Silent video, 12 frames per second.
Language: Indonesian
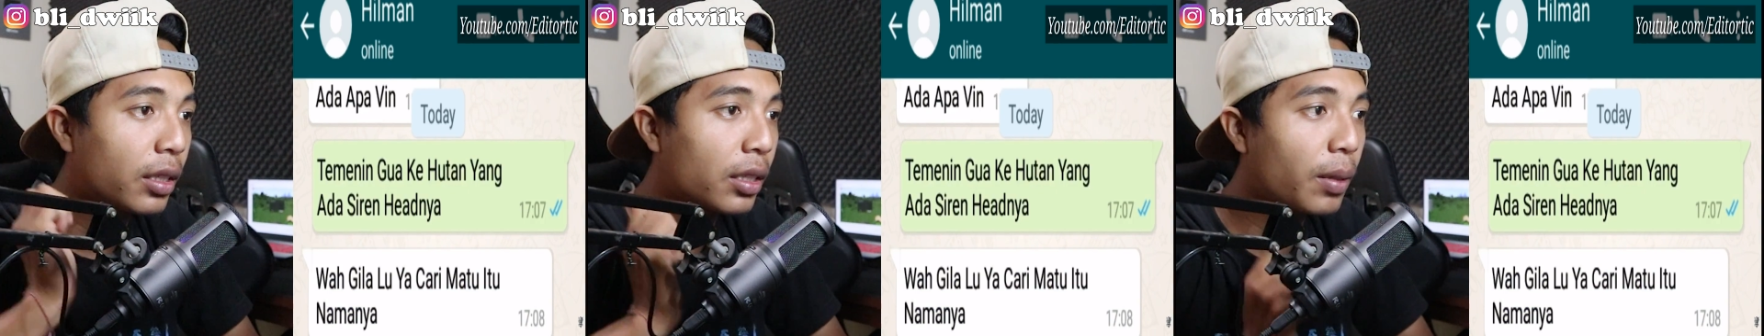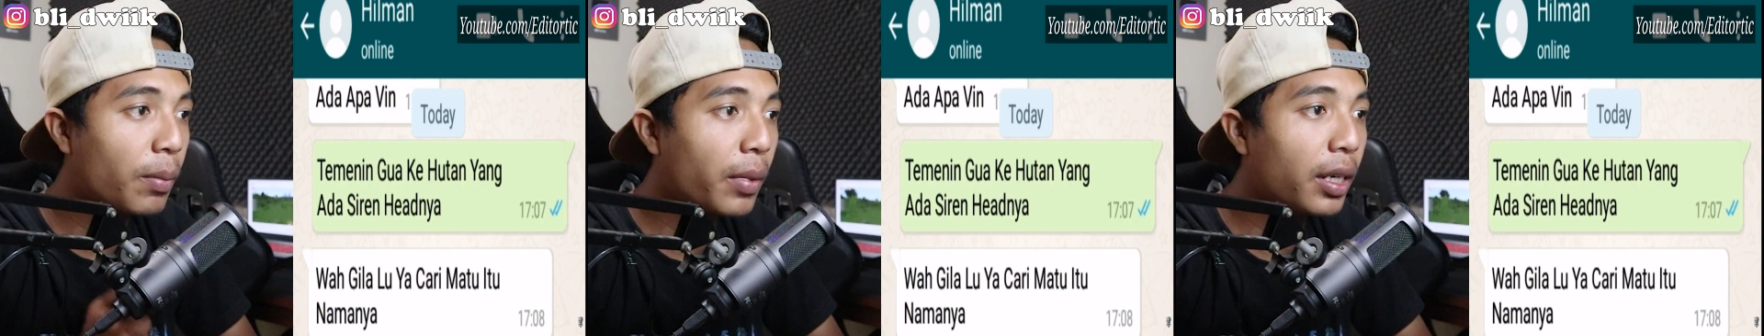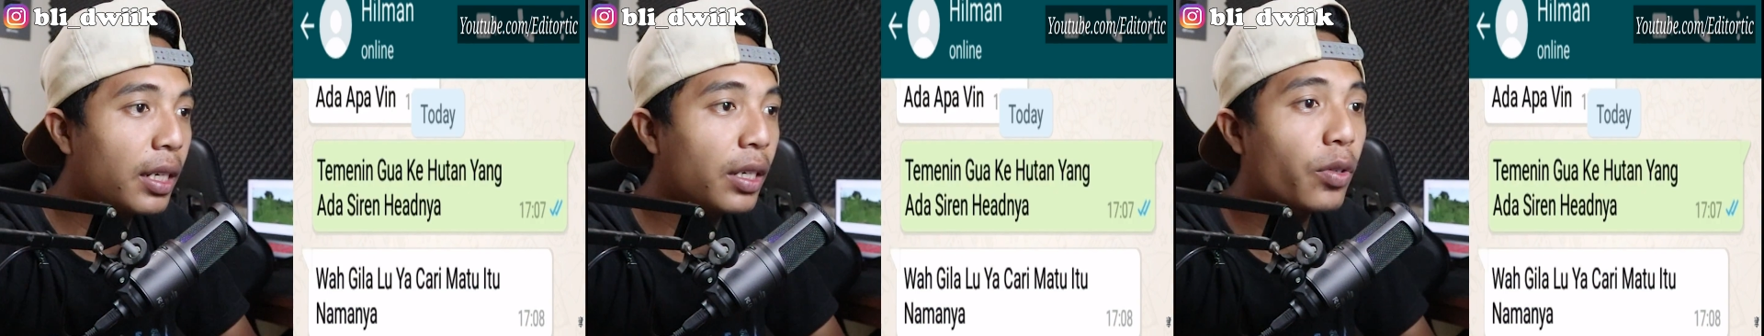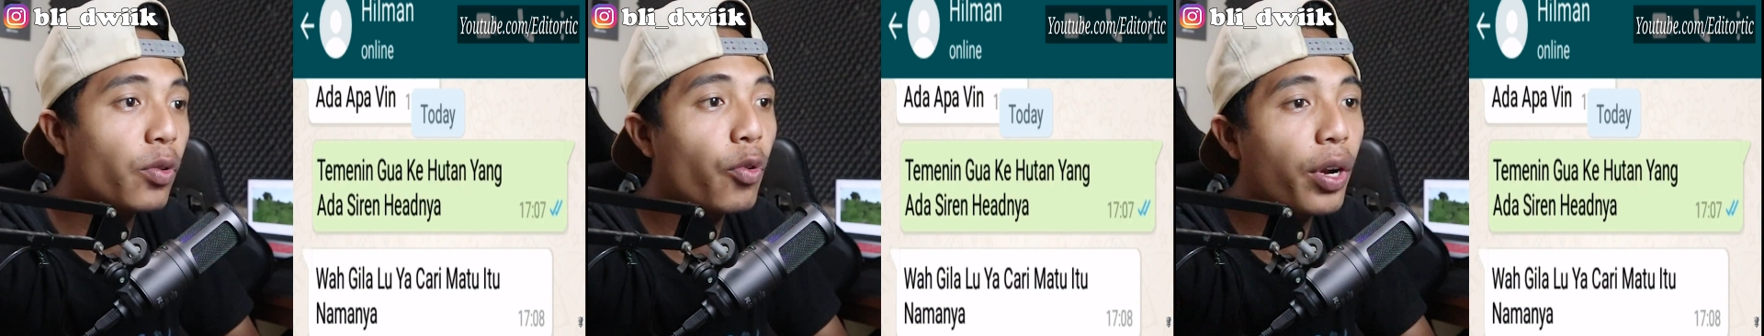
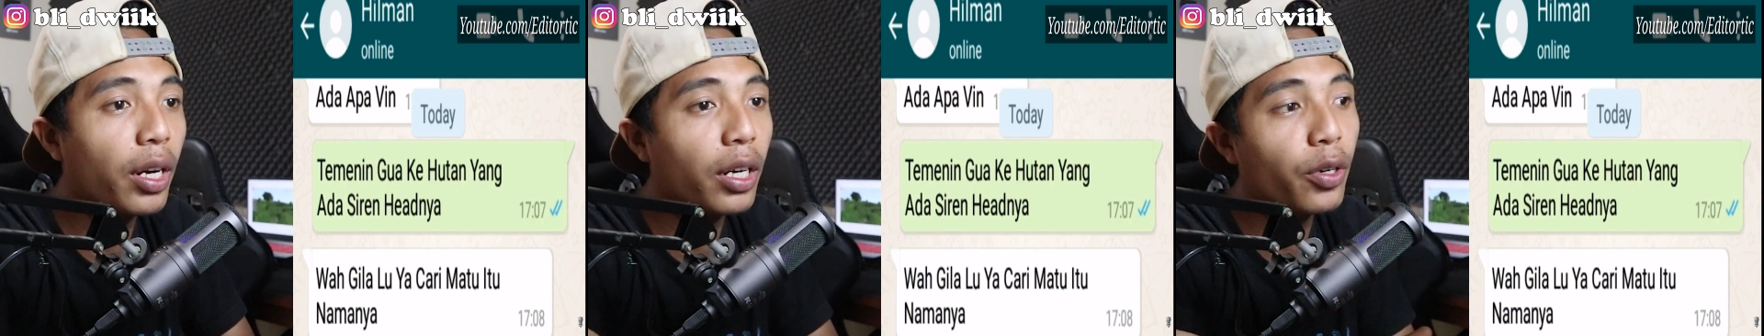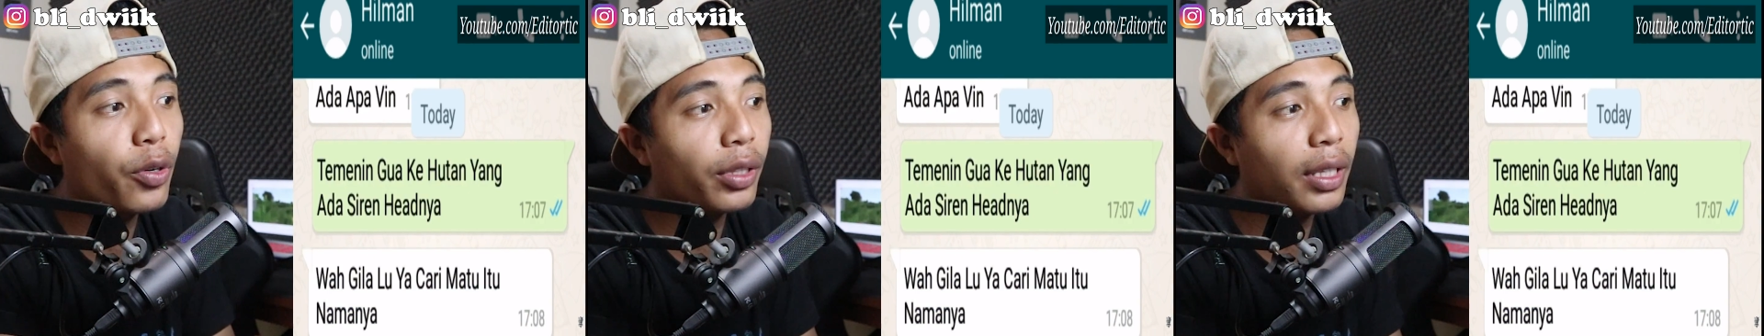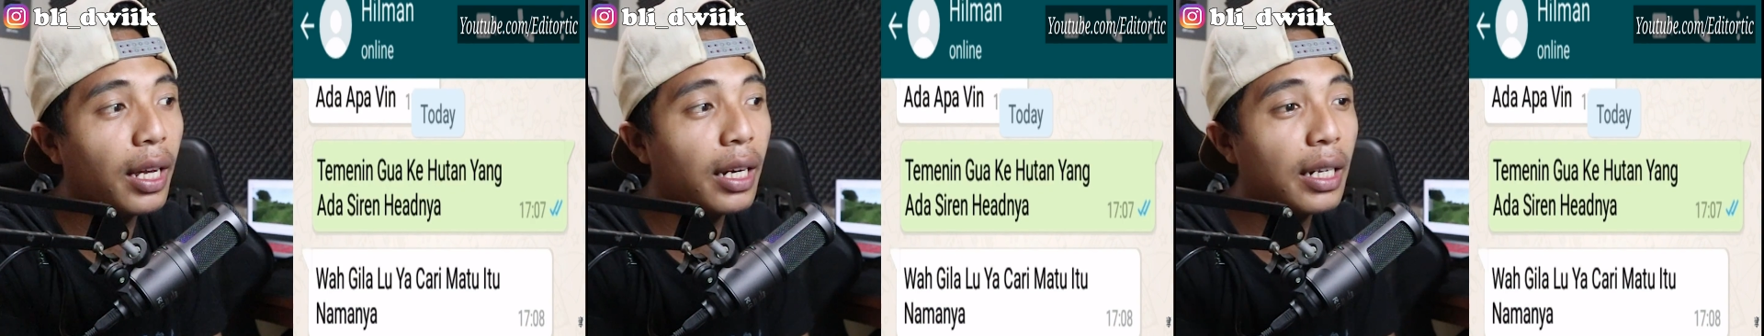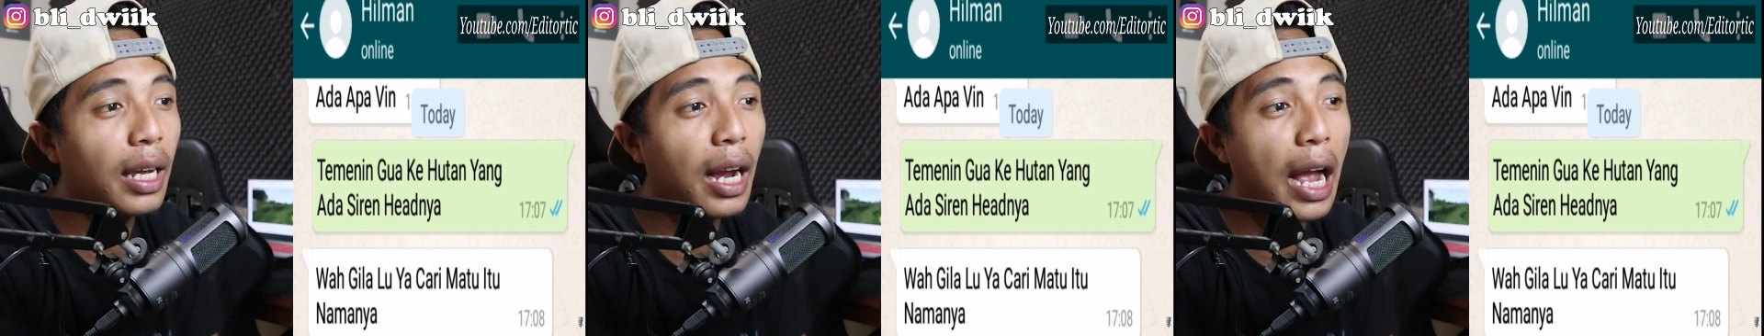Temenin gue ke
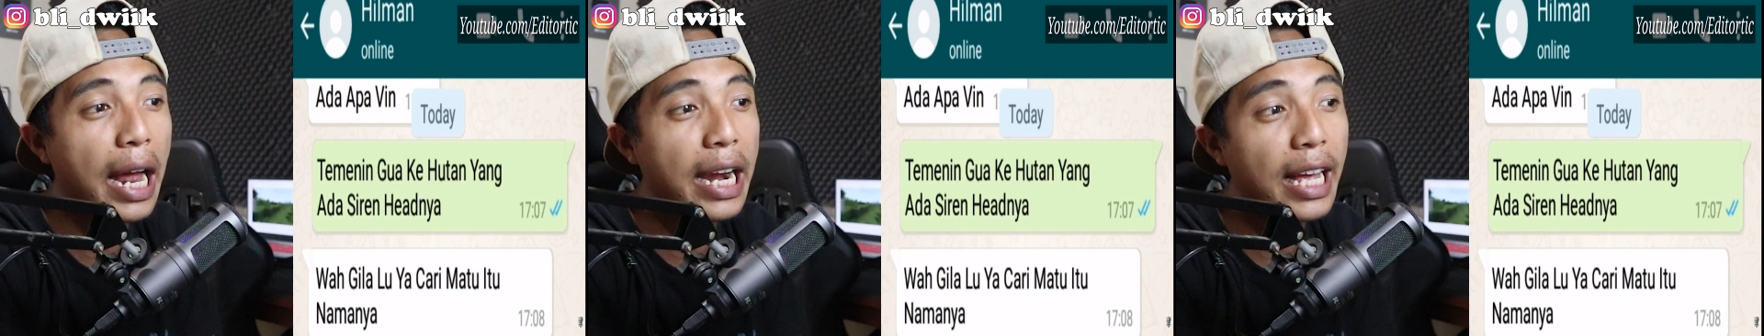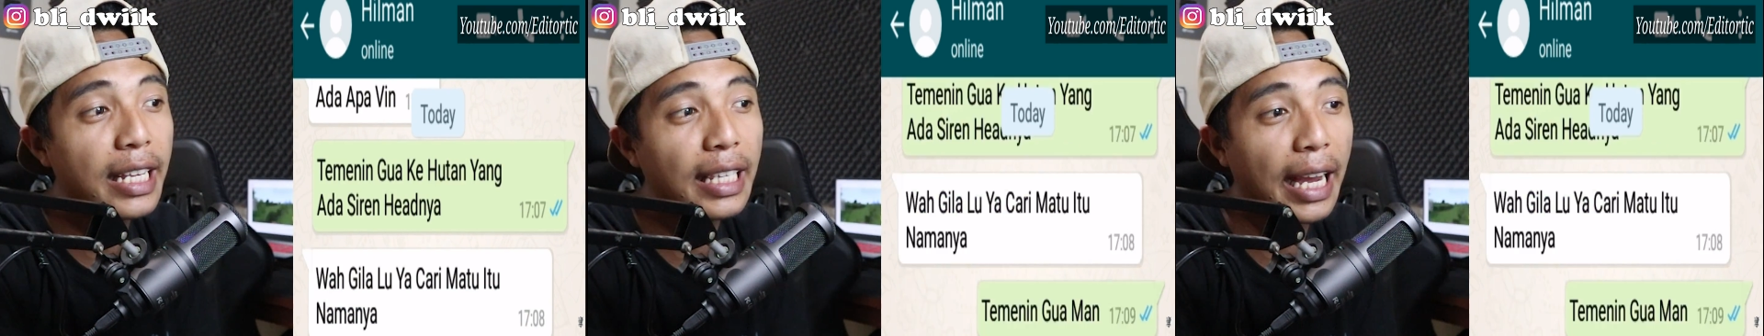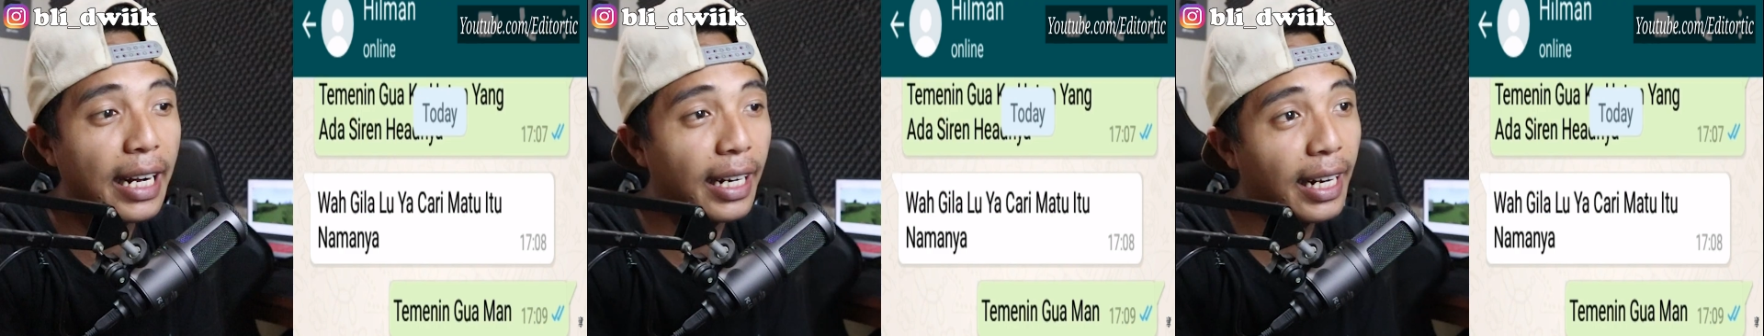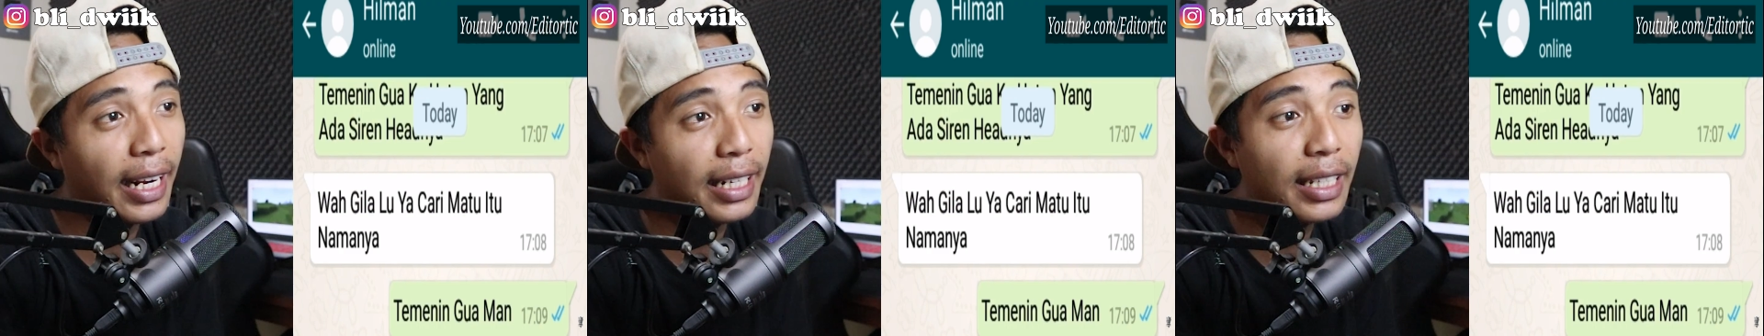hutan yang ada
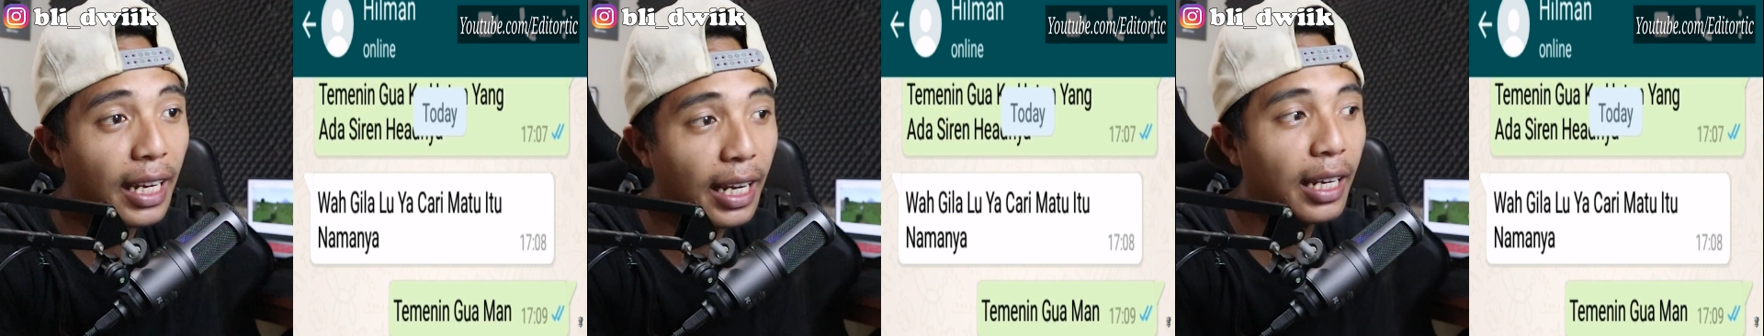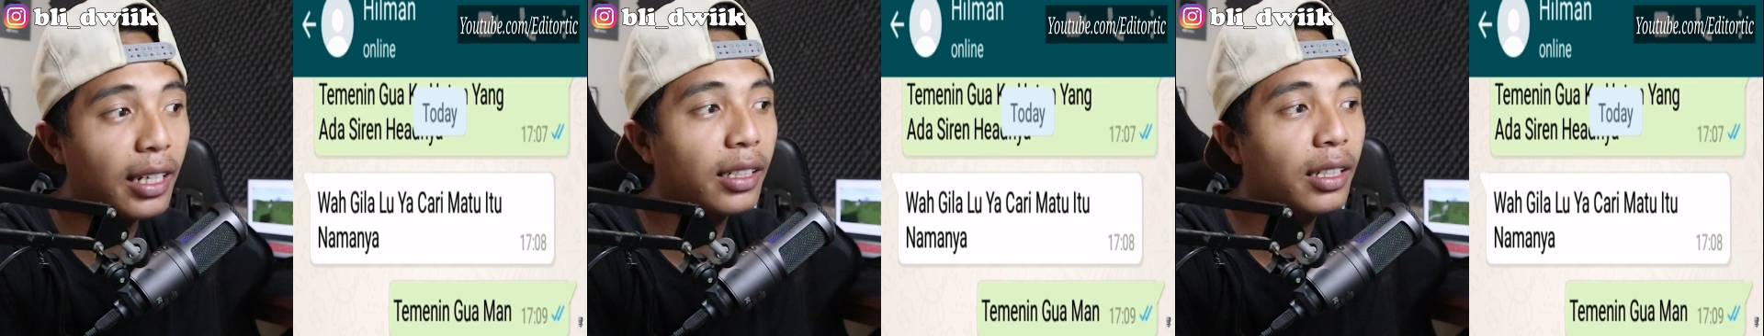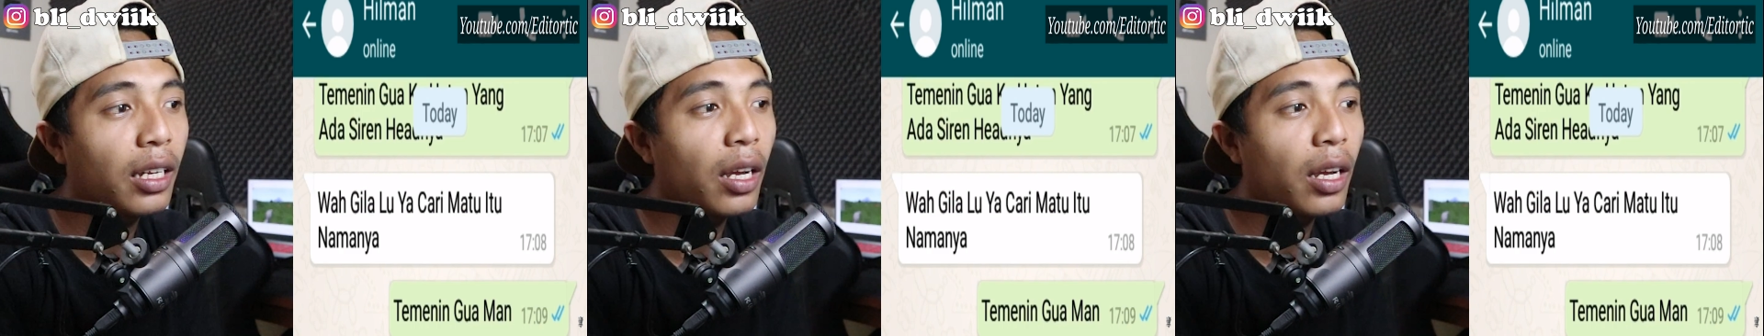siren headnya